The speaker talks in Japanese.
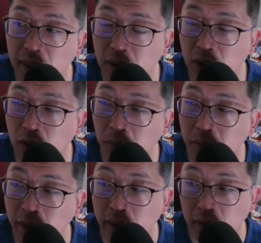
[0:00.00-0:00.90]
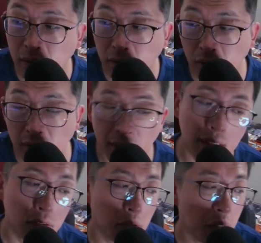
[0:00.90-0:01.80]
すね、コンビニエンスストアさ
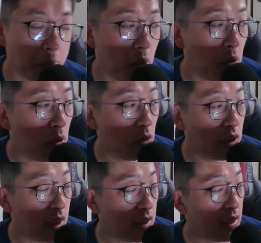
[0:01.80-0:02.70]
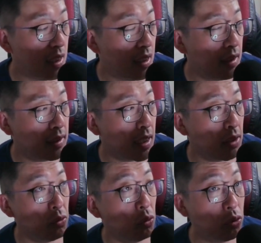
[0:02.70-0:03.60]
んと、やっぱ大手チェーンさ
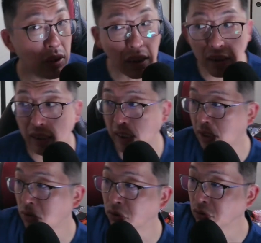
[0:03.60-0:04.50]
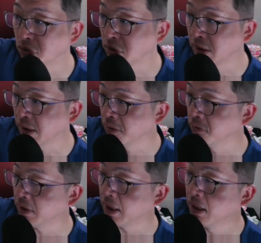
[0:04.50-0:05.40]
んのおせちが結構揃ってきてる
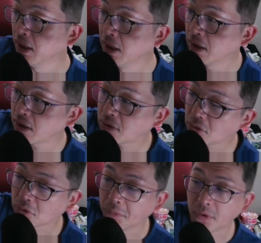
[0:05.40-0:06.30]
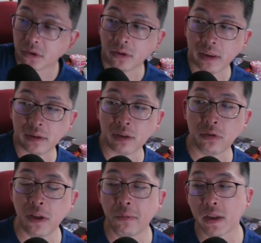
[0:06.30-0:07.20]
んで、ちょっと面白いですね、
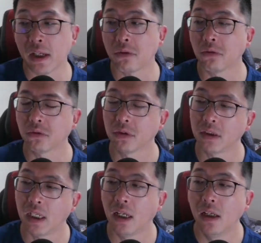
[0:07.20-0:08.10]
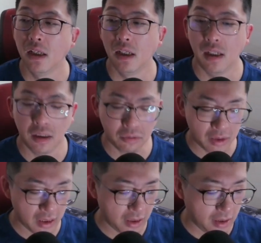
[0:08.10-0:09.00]
これも傾向として。えっ、ー、とね、